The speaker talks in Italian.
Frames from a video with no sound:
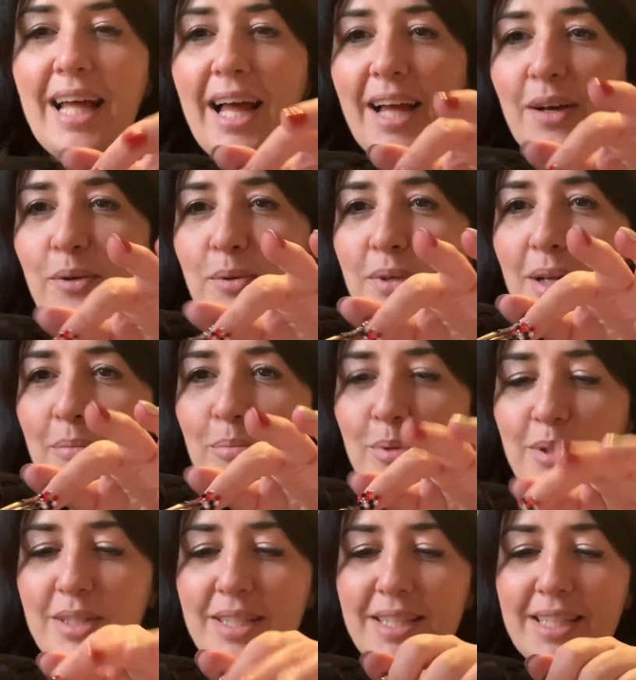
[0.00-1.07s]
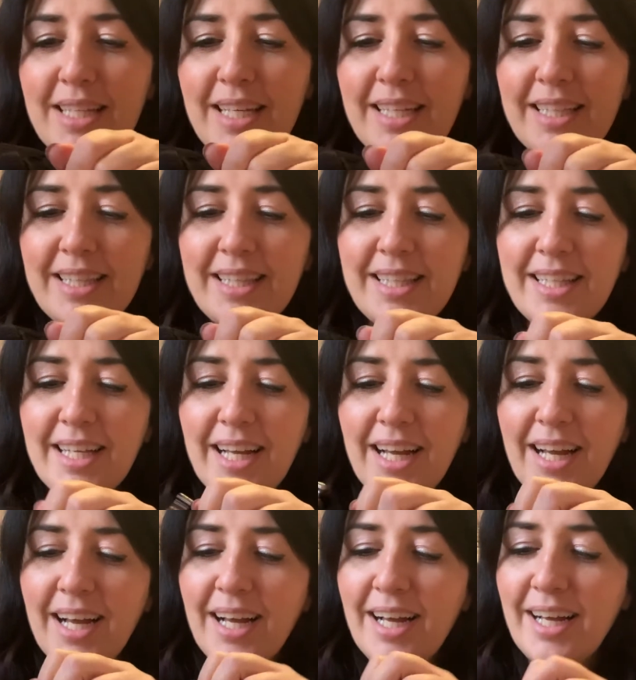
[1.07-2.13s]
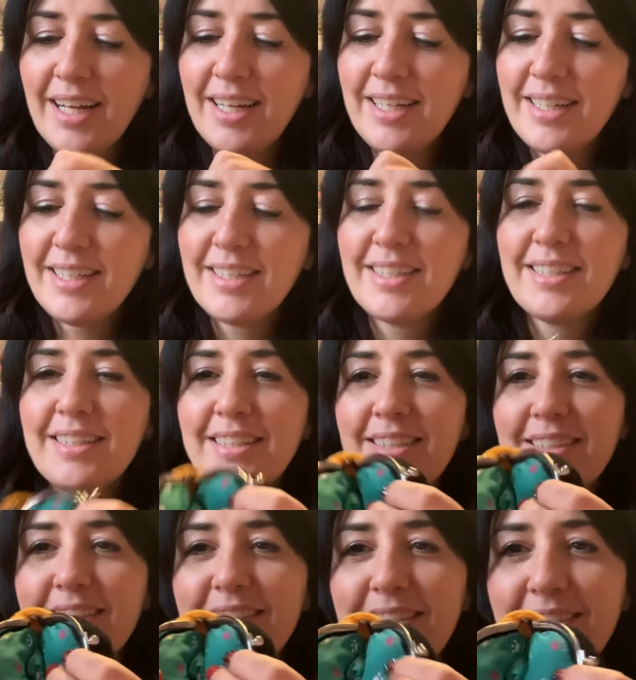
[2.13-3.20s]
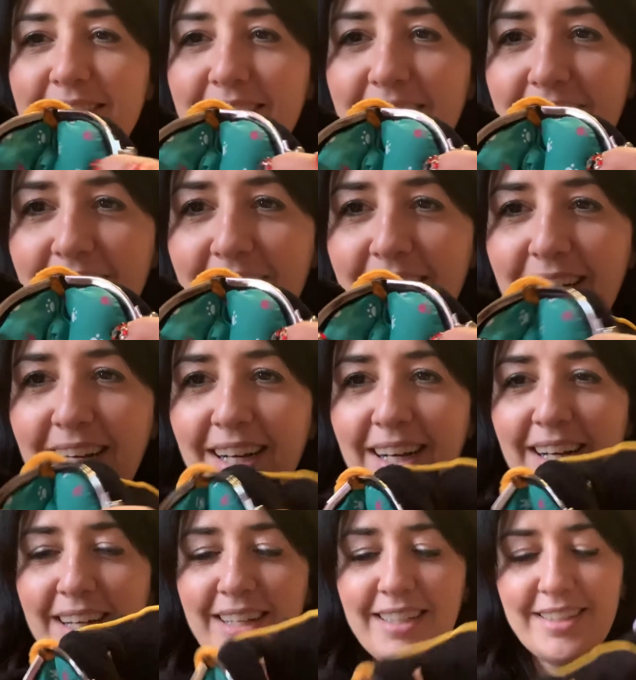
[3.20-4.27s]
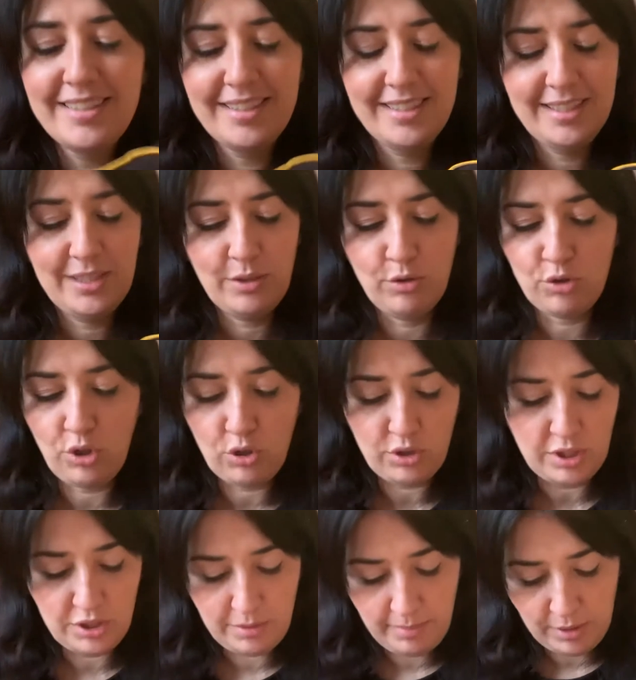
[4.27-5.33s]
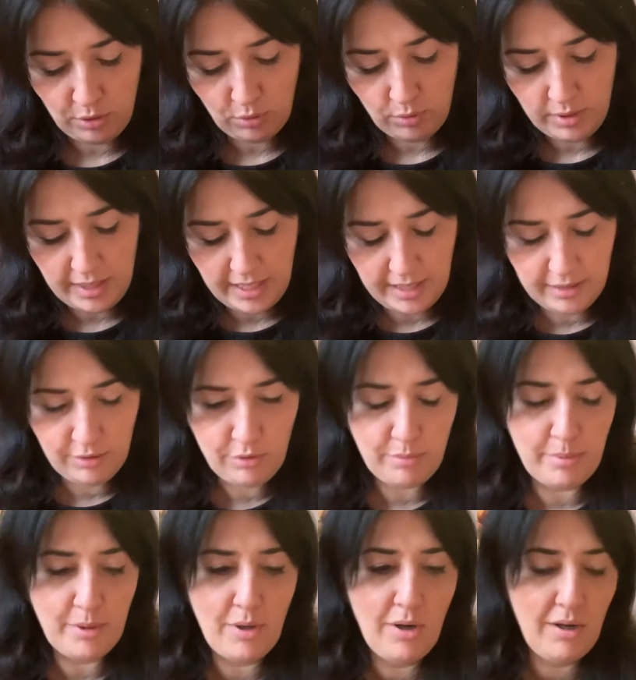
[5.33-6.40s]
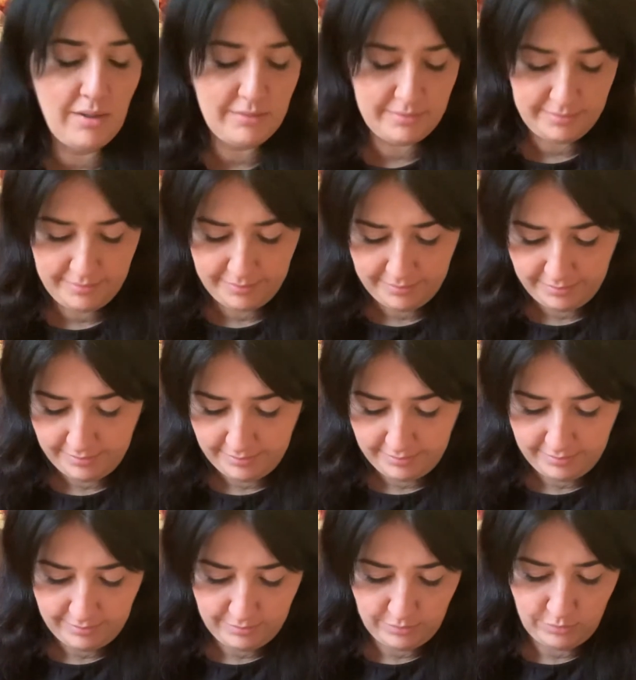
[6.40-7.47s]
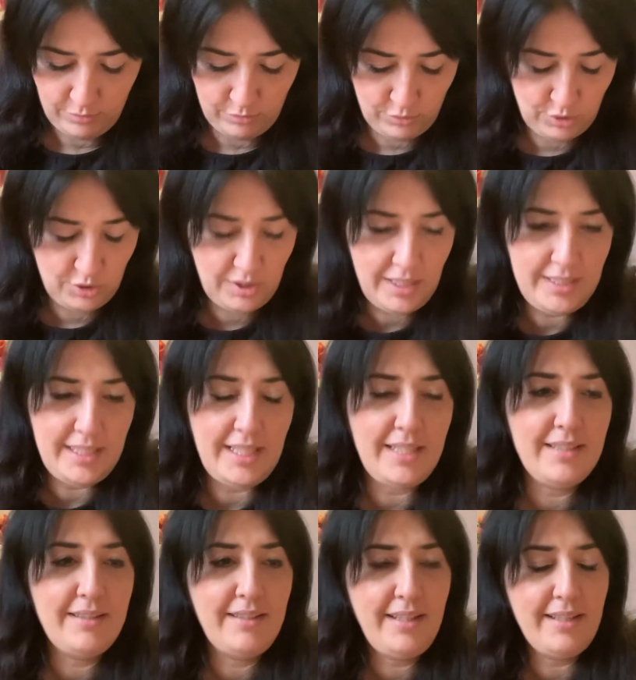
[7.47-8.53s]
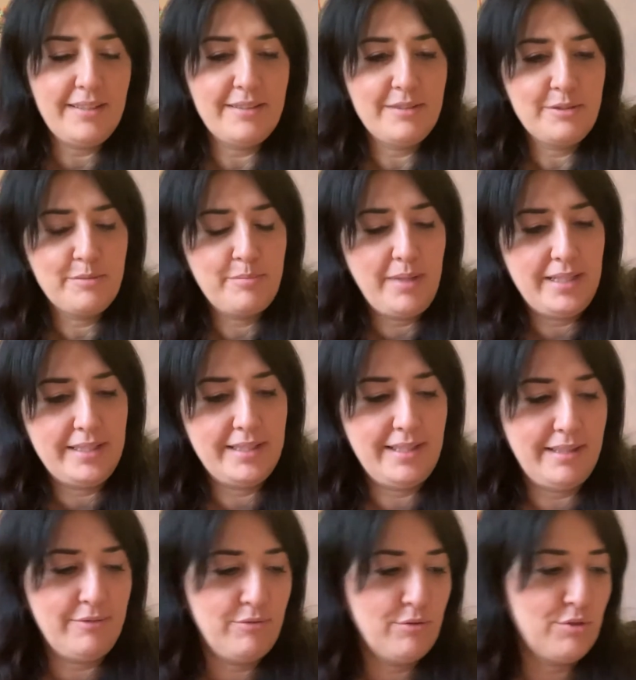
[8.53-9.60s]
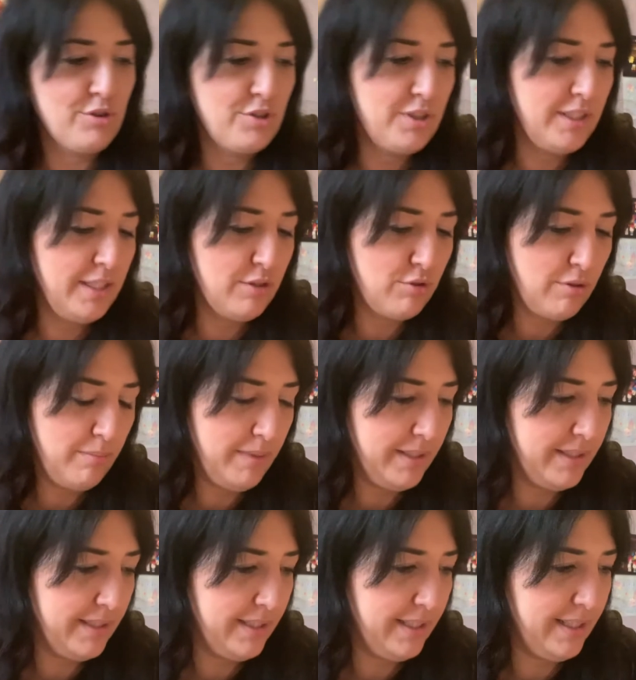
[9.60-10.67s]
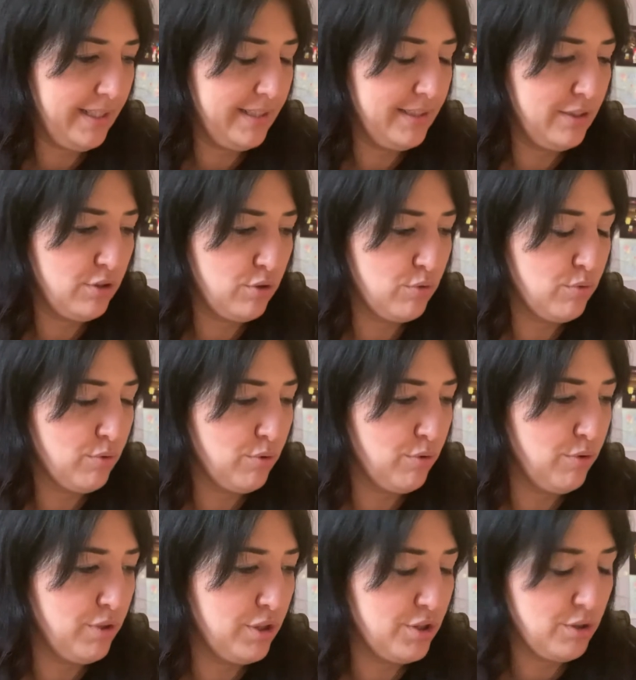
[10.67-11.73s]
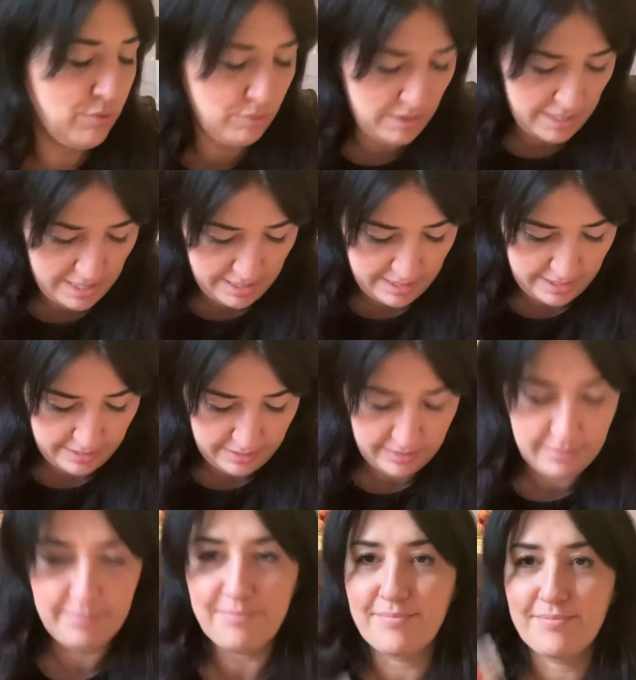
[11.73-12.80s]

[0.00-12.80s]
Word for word: è una borsetta. Tada! Non so cosa ci metto qui dentro, però ci sta niente. Aspetta, forse ci riesco a mettere di sicuro non il cellulare,